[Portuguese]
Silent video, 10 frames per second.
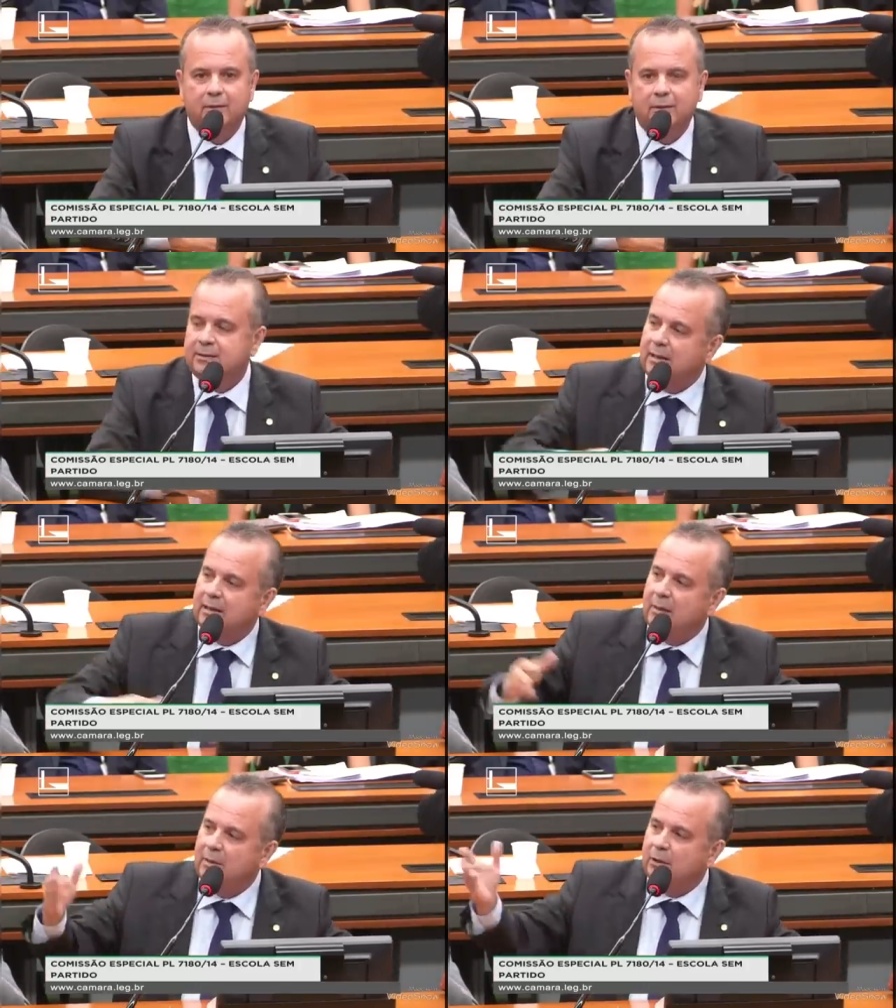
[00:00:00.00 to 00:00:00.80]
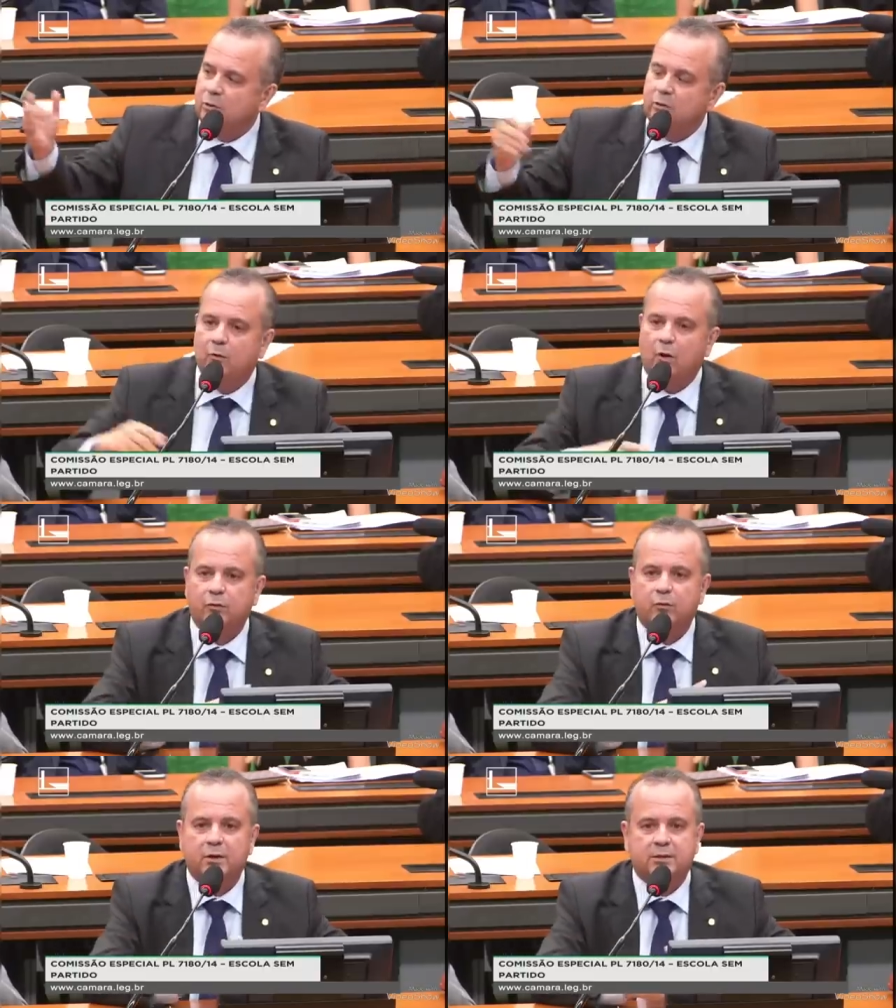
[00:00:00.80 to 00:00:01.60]
exatamente os
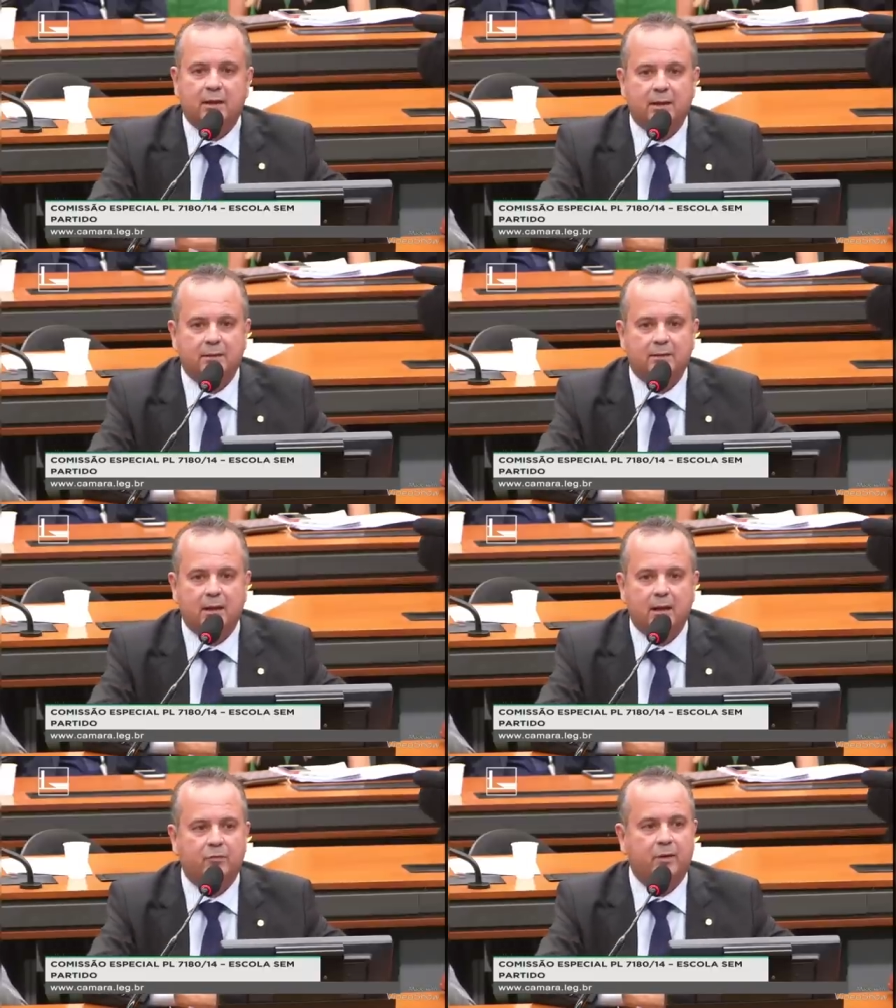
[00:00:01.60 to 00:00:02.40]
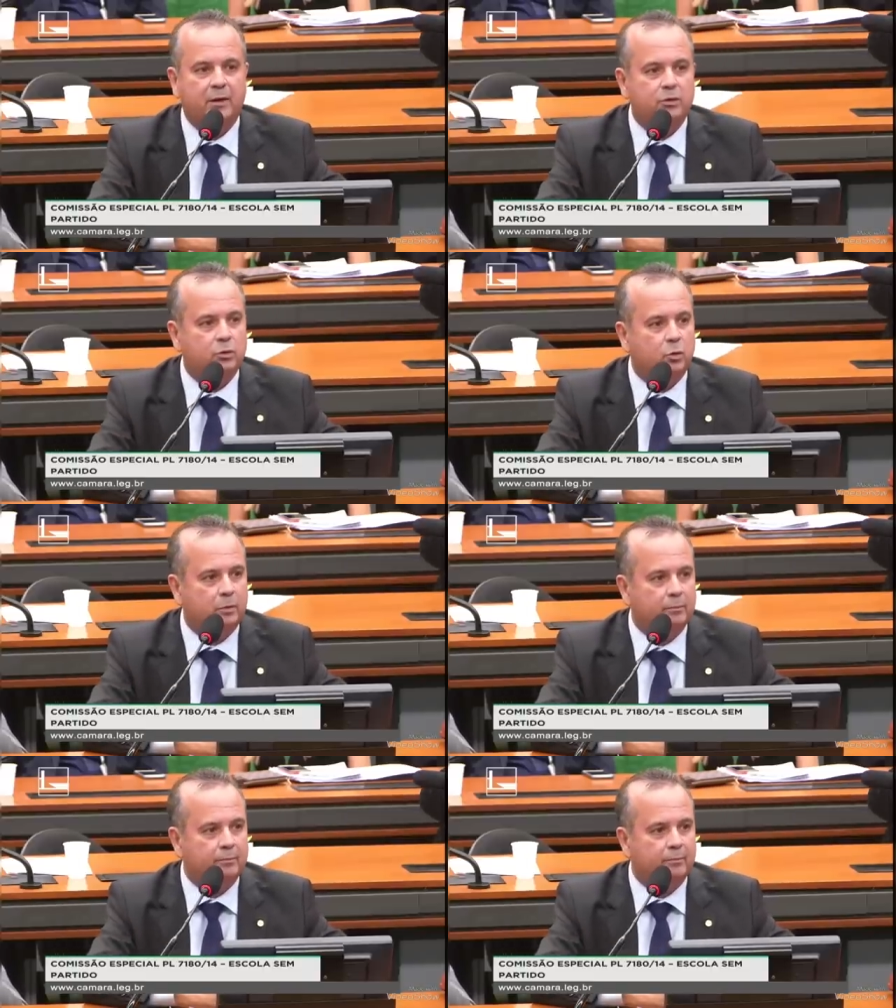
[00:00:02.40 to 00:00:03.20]
filósofos Vossa Excelência referenciou.